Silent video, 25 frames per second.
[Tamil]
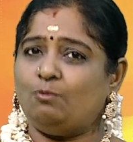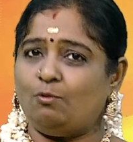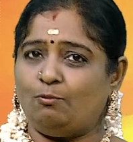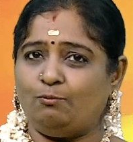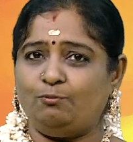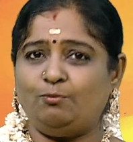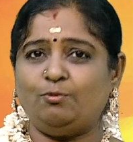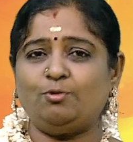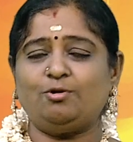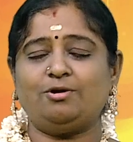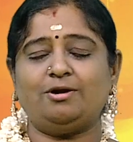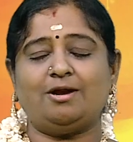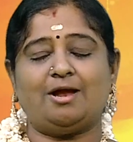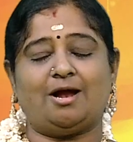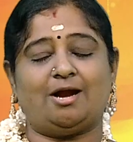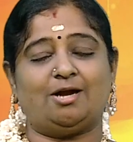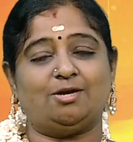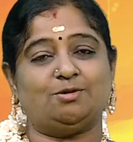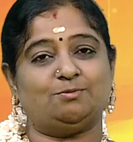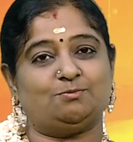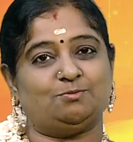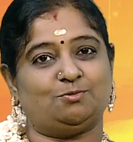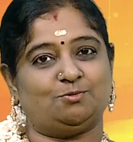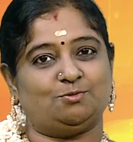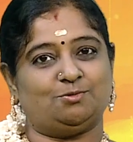ஒவ்வொரு
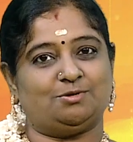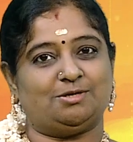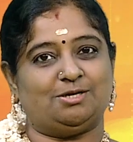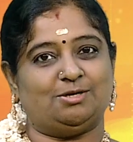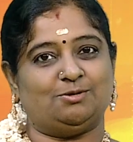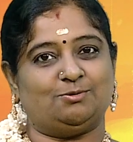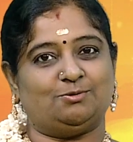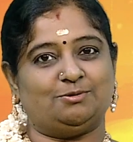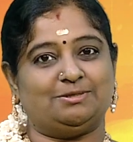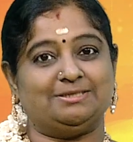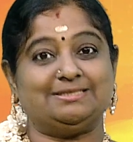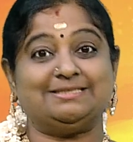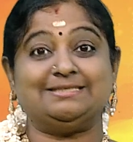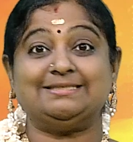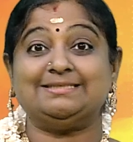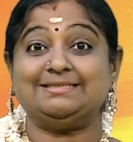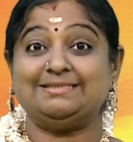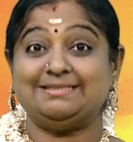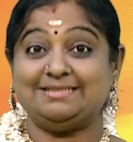நாளும் உங்களோடு